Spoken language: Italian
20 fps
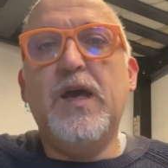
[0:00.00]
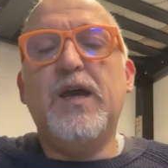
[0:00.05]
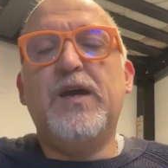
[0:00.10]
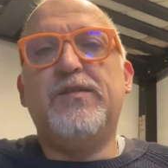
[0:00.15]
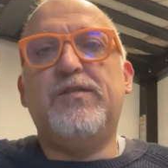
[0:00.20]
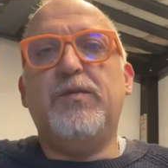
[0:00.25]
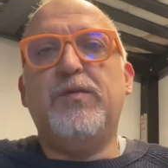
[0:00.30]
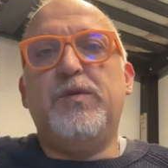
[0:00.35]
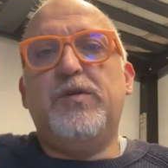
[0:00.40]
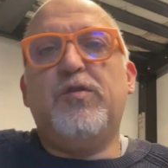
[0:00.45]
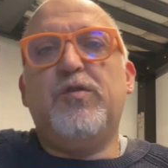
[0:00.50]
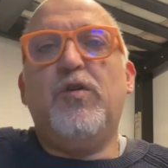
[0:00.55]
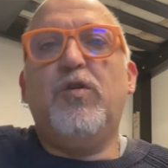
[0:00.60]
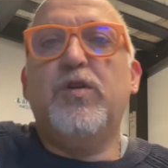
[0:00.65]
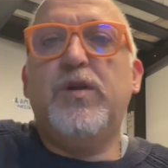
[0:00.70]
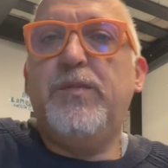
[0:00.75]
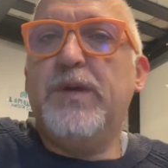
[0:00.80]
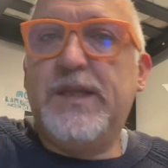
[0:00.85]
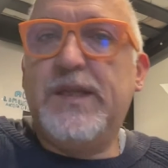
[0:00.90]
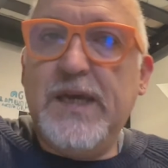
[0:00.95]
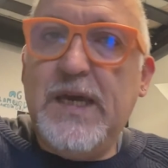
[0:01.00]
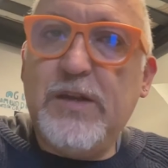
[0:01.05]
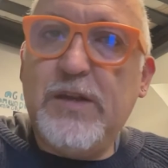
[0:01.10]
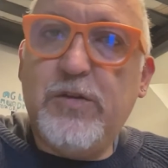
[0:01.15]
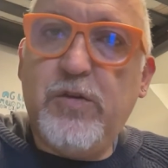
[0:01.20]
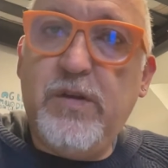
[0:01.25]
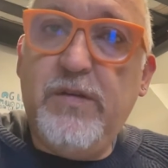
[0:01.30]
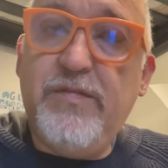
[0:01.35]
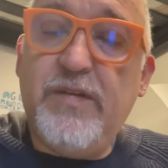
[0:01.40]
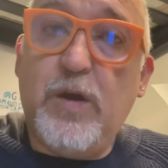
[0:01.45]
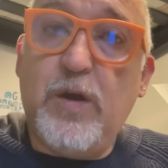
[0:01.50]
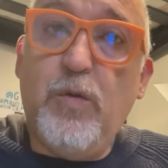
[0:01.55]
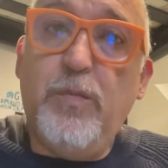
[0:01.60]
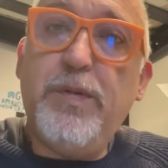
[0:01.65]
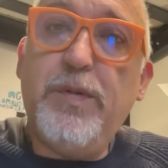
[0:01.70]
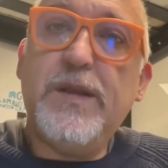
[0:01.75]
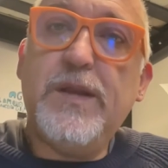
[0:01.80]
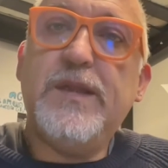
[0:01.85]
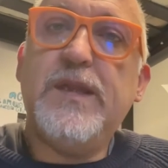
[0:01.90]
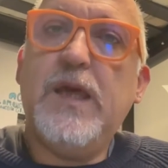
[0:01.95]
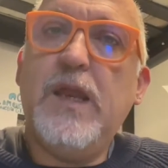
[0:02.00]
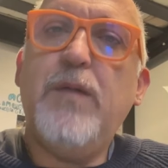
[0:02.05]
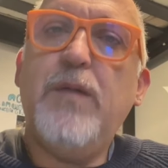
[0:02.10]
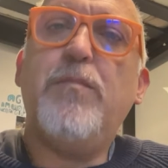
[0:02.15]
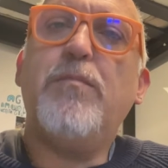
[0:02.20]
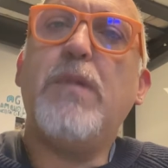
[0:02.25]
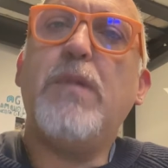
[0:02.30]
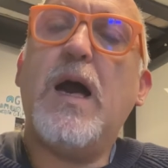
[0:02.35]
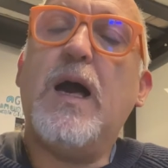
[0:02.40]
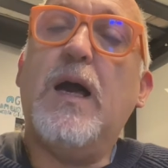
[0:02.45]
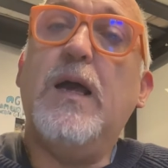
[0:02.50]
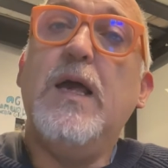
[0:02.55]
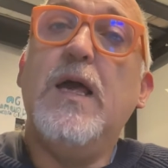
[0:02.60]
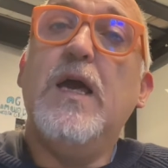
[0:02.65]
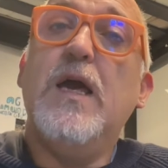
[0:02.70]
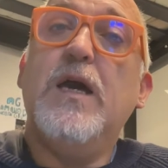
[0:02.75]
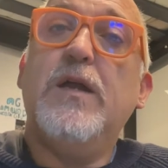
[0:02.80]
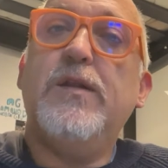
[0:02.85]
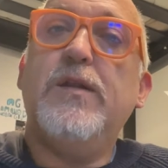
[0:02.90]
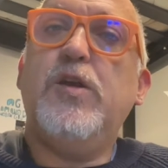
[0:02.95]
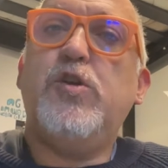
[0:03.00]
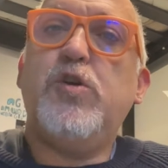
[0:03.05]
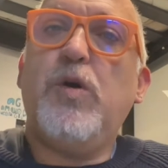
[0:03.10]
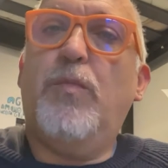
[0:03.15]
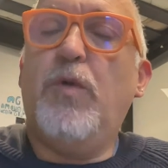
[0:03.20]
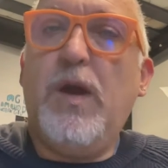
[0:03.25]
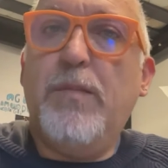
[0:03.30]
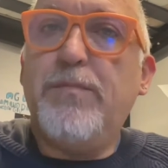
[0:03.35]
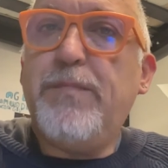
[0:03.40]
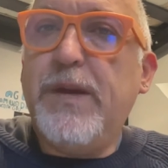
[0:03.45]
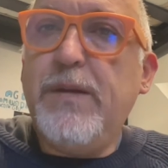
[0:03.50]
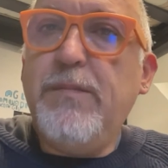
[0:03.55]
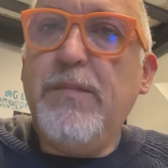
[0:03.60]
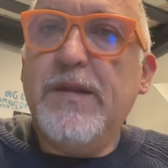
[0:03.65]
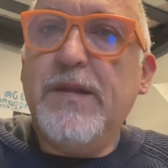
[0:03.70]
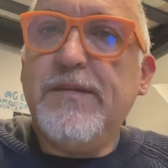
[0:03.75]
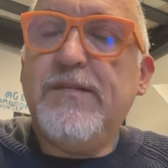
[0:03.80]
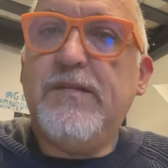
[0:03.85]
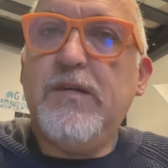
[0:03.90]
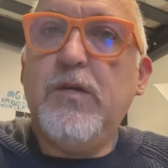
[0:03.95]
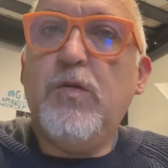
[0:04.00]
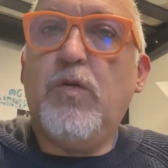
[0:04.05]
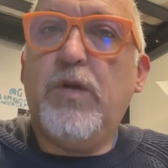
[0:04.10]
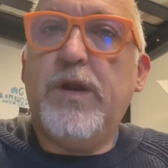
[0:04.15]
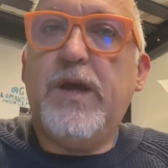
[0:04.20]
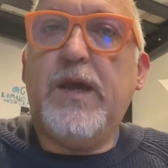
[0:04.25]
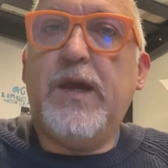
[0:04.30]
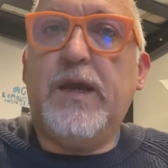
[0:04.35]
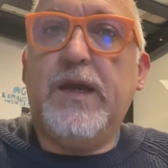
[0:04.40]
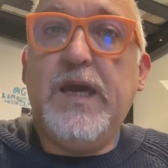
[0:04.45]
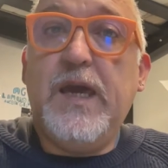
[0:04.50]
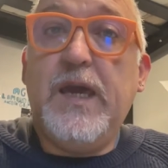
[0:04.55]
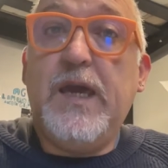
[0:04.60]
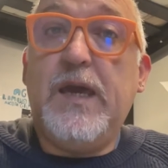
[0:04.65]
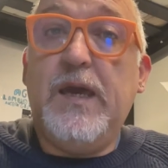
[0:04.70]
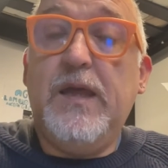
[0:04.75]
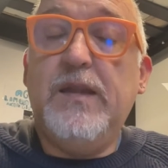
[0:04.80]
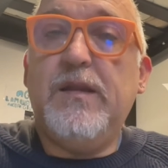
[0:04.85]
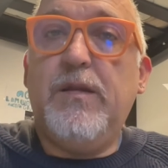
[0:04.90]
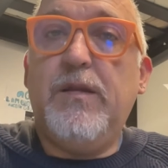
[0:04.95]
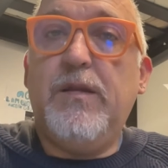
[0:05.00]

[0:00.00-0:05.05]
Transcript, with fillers: se mi sono dimenticato di farlo partire, ma diciamo la prima azione che